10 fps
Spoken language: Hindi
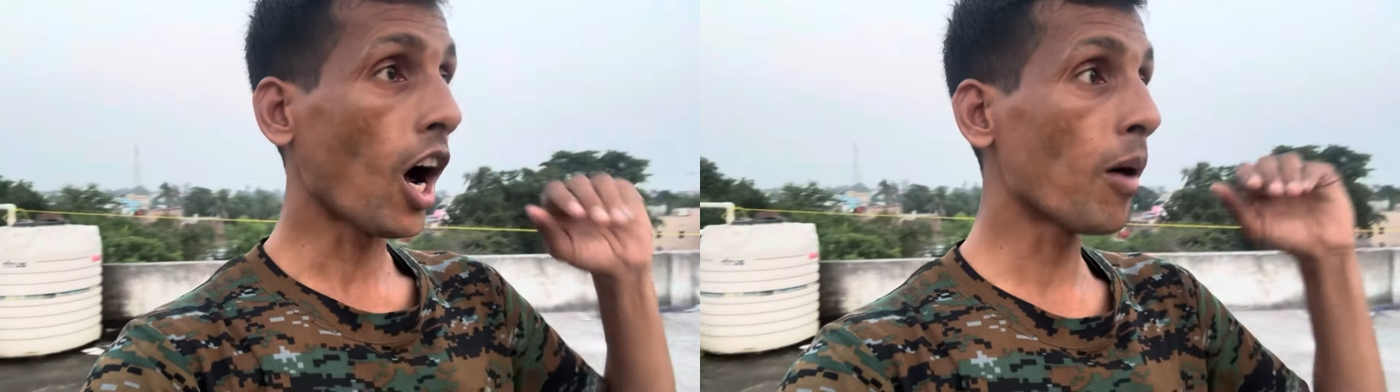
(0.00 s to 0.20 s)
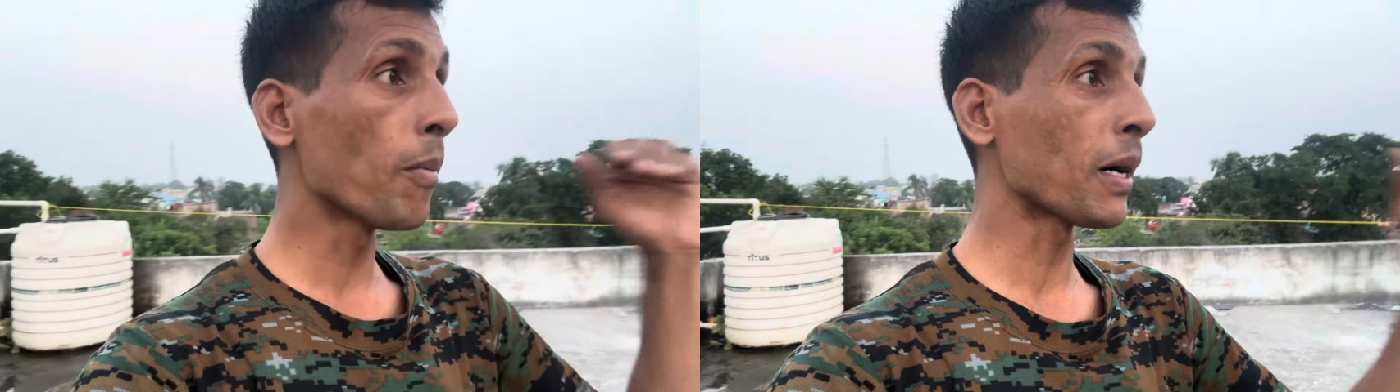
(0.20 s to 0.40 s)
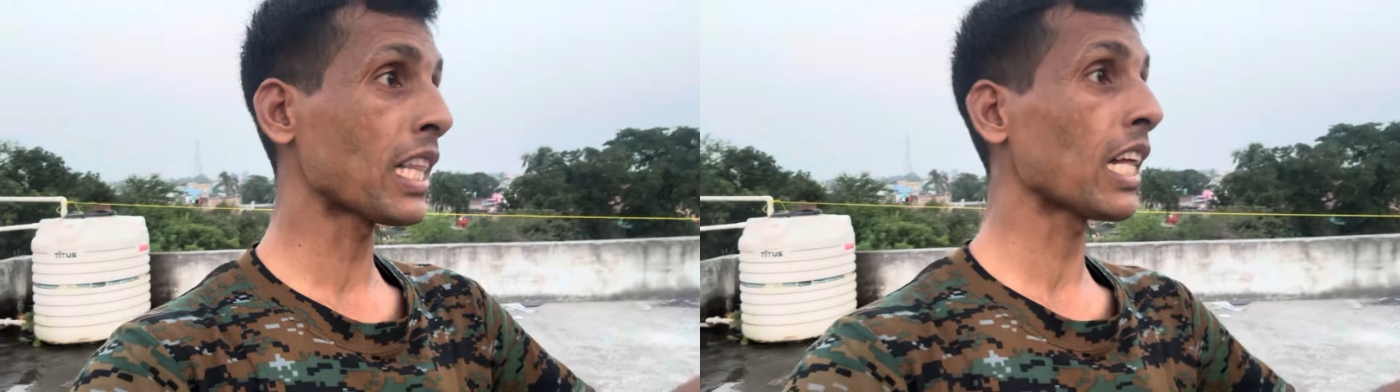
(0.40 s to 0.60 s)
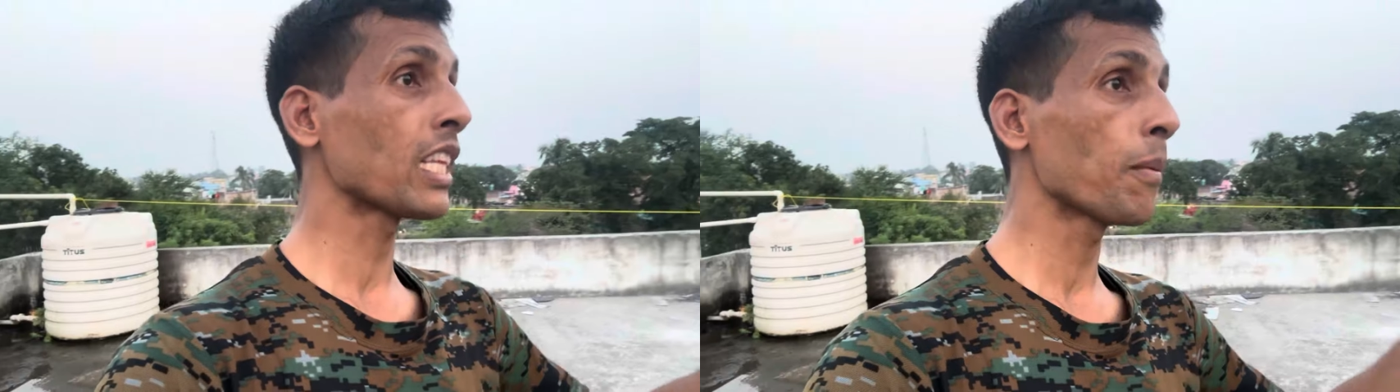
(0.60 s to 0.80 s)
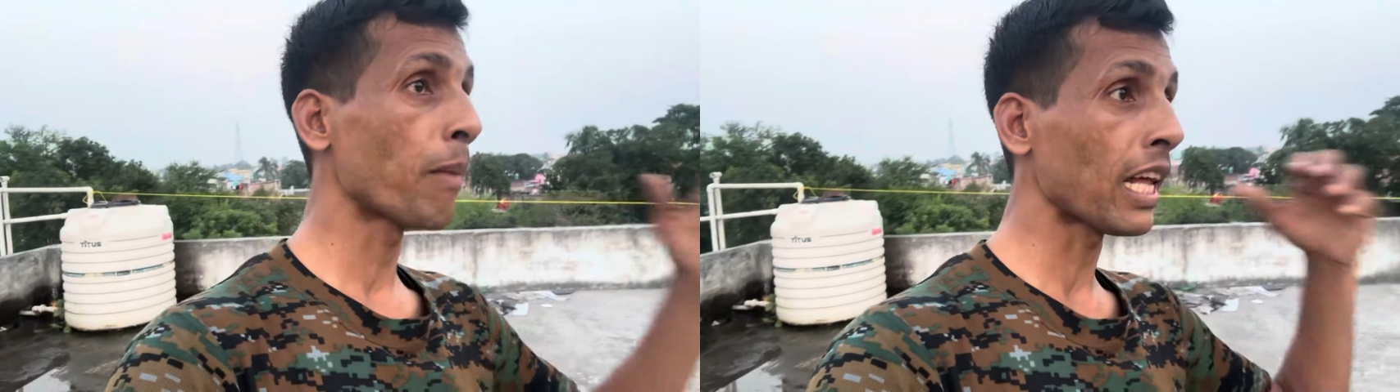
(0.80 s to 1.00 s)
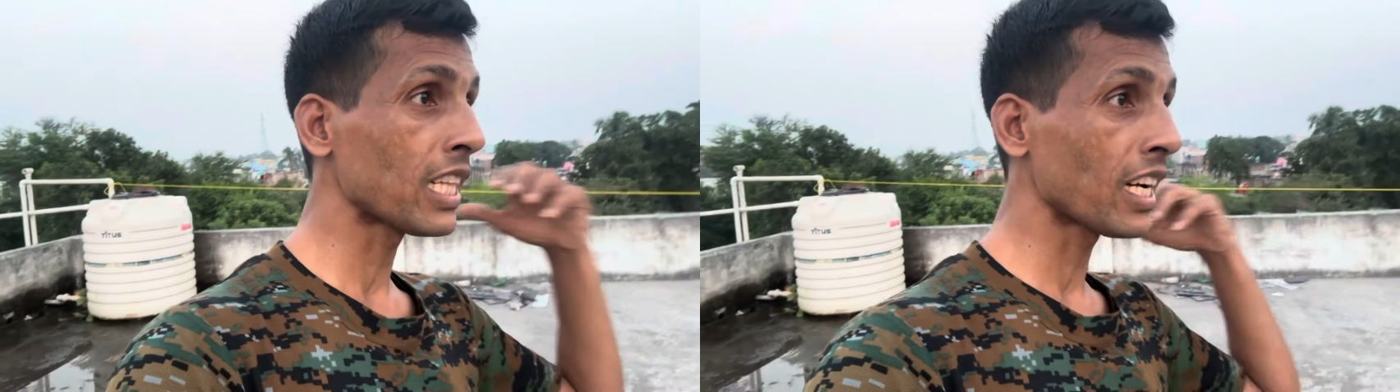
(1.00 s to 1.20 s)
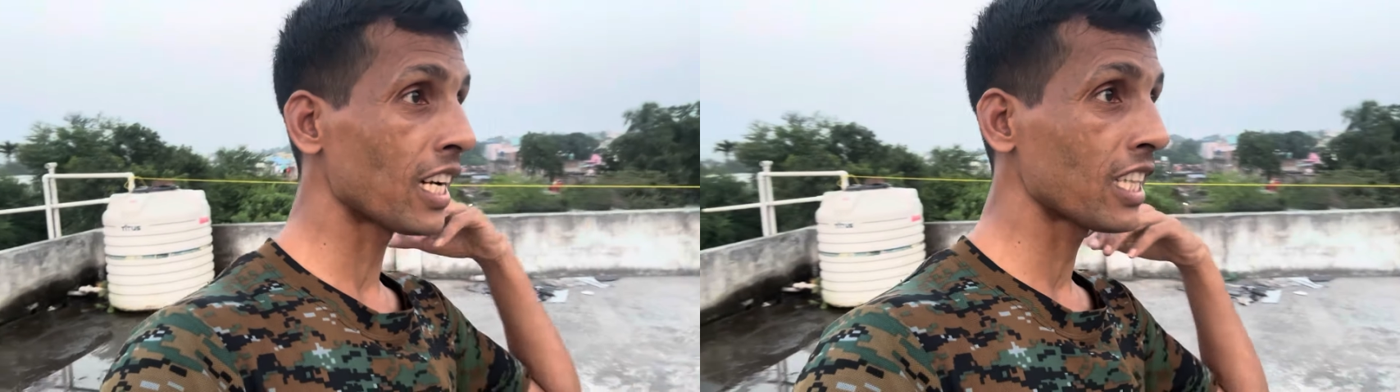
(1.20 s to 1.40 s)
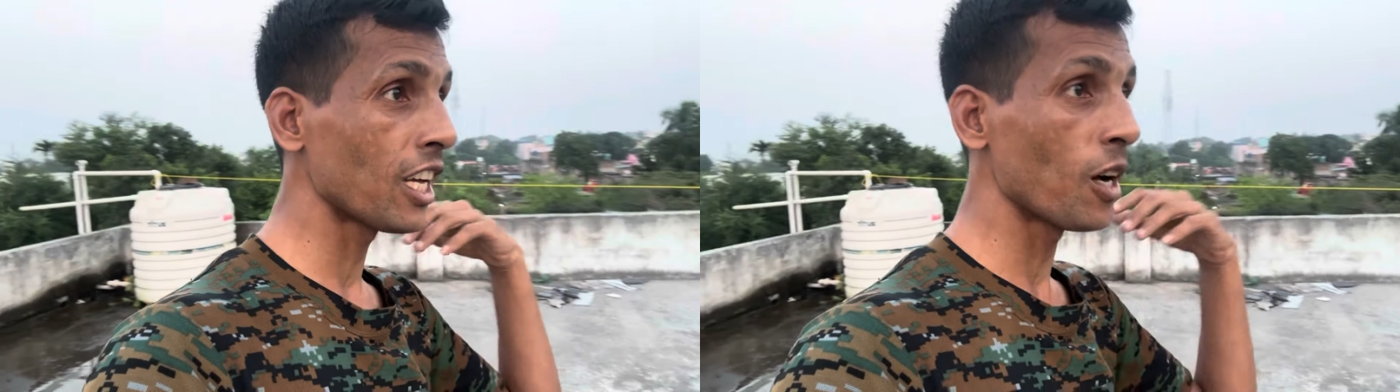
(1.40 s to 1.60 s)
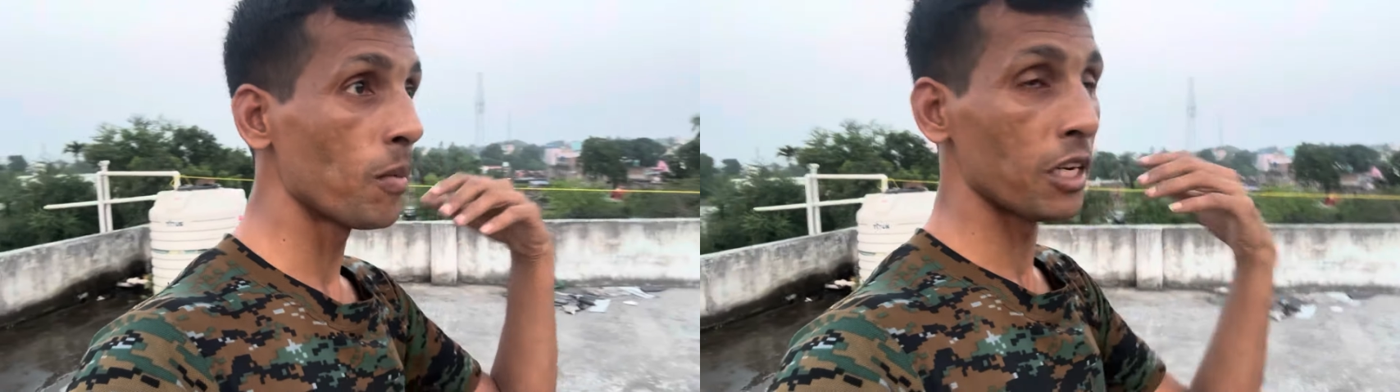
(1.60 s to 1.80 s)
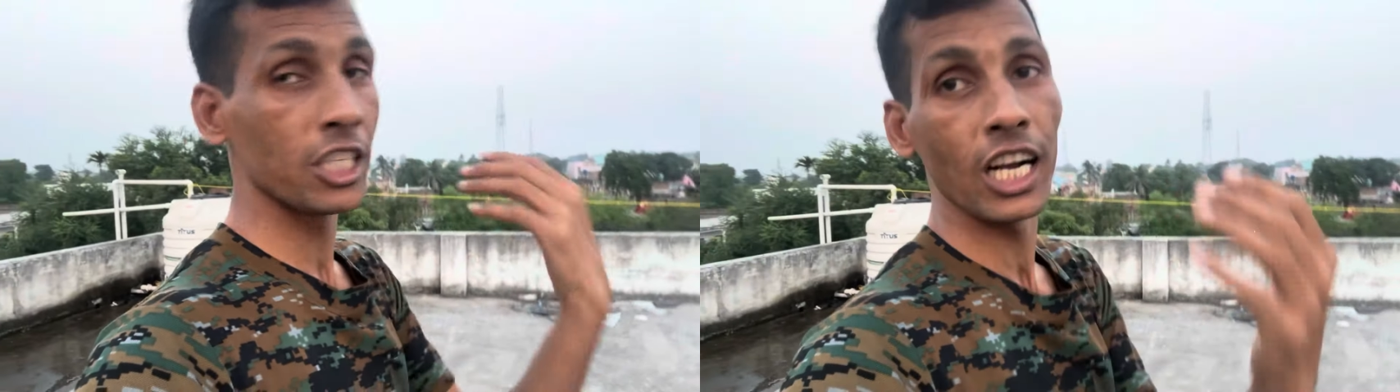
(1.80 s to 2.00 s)
अब बताते हैं बातें करते हैं
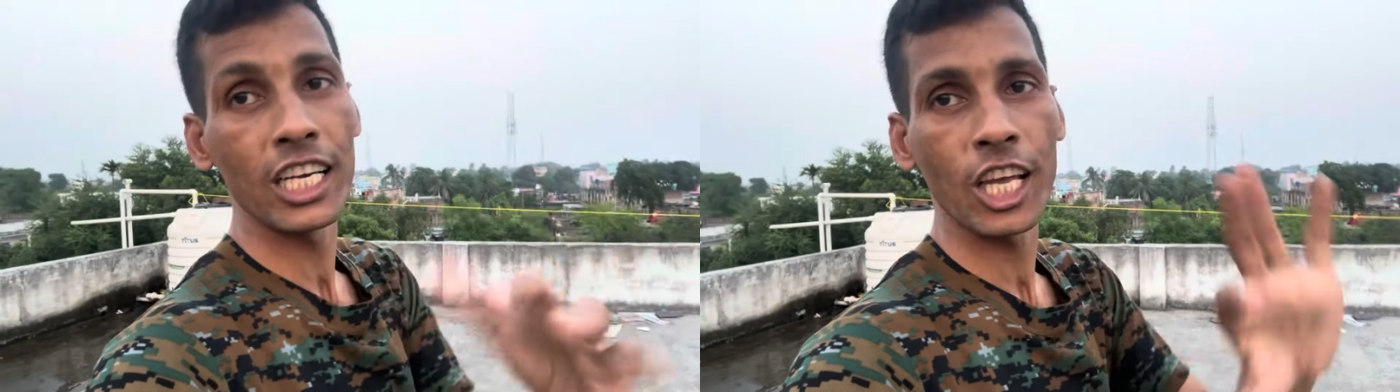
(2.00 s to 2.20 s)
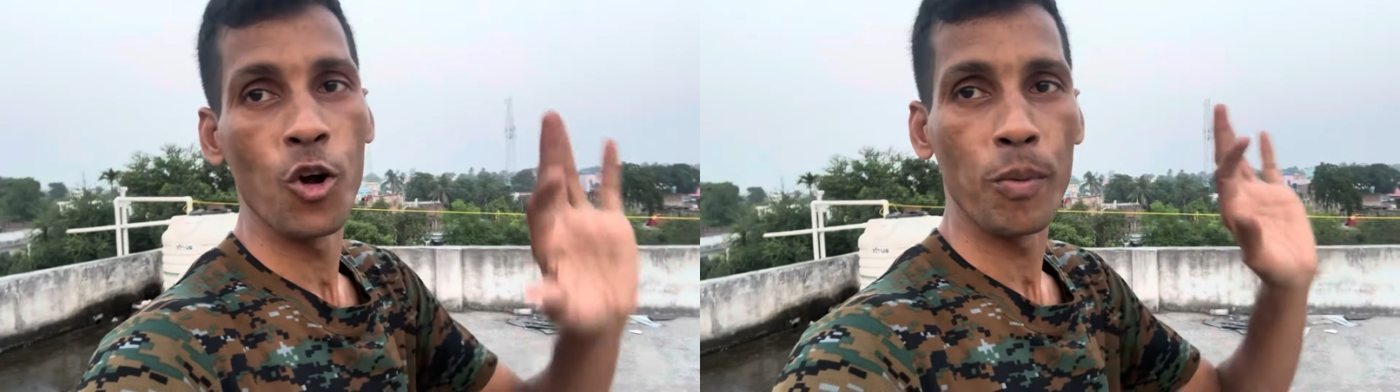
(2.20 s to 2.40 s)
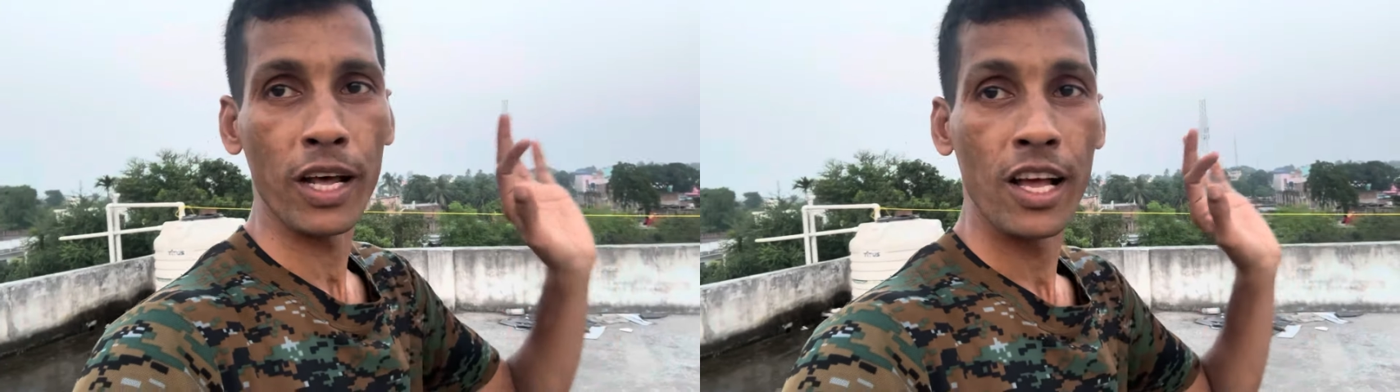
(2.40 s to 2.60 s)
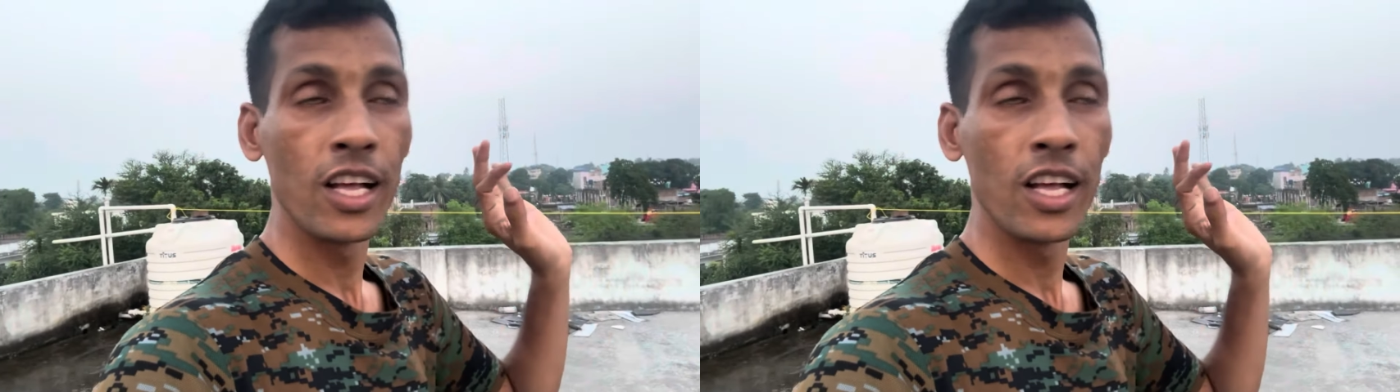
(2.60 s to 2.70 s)
हम रिजल्ट के ऊपर